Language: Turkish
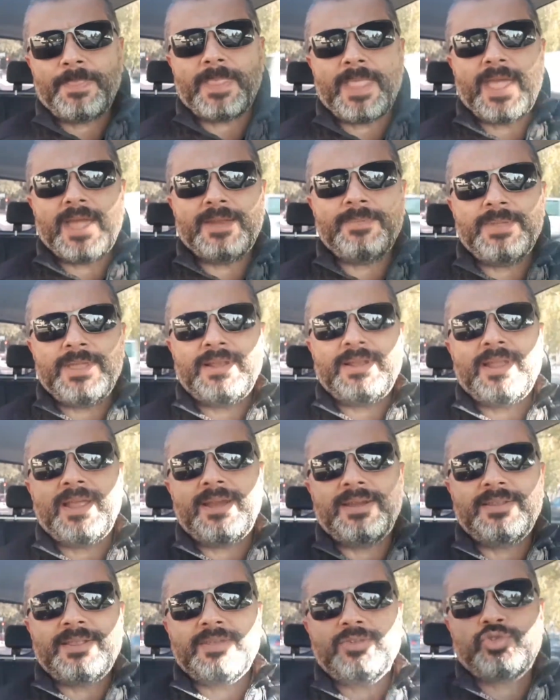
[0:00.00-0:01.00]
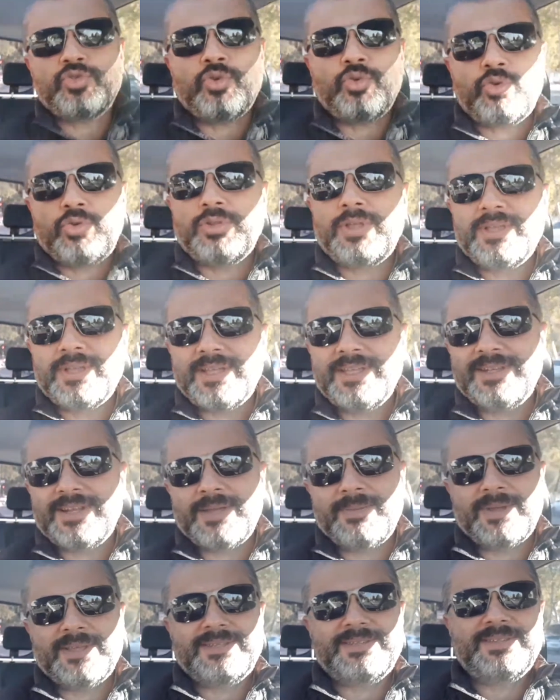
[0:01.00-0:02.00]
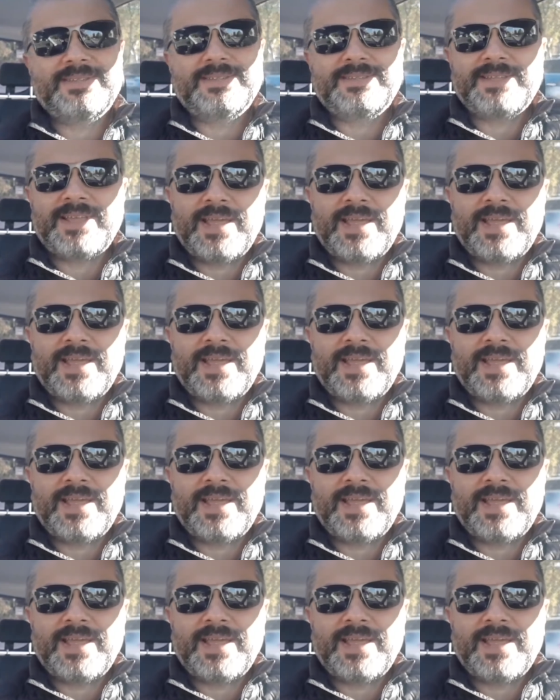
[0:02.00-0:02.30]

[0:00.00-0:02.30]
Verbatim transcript: Ermenilerden çok kolay ayıramazsınız.